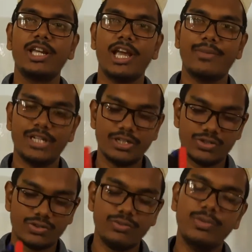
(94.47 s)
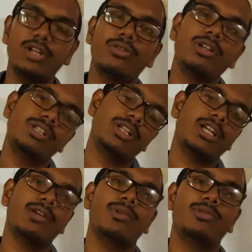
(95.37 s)
গ্যামেটের যখন মিলন হয়
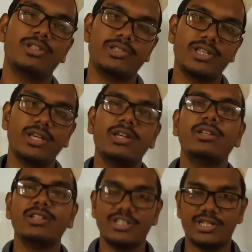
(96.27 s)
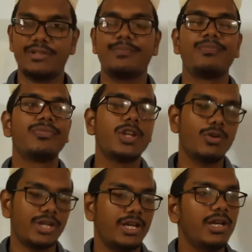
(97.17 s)
সেটাকে আমরা বলতেছি নিষেক ওকে